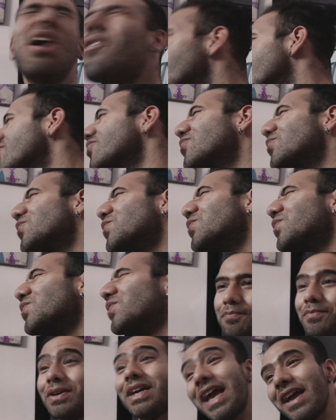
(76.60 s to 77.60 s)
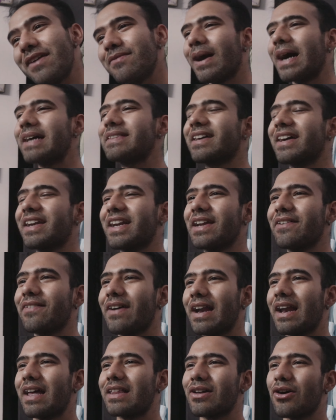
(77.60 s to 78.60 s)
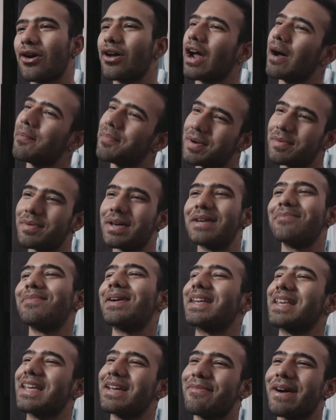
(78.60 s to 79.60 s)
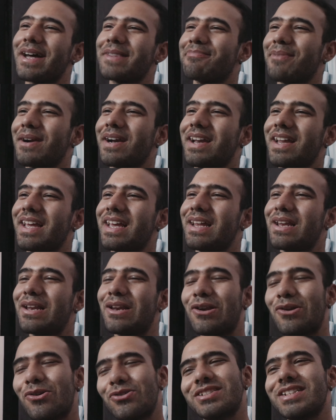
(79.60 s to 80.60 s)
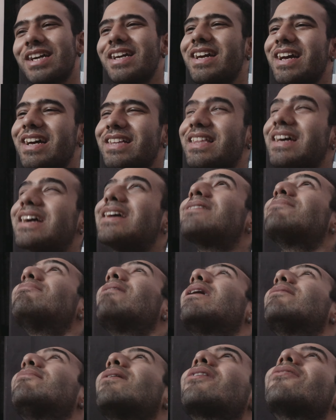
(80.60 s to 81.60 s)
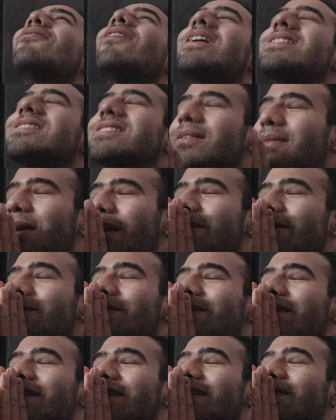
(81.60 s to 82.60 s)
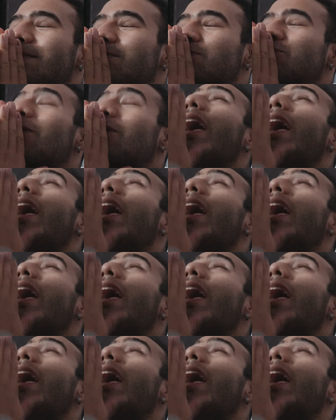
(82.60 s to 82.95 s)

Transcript: लव यू मैं यही बात करने वाला था और आपने मेरी मन की बात पढ़ ली लोग सही कहते हैं माँ भगवान समान होती है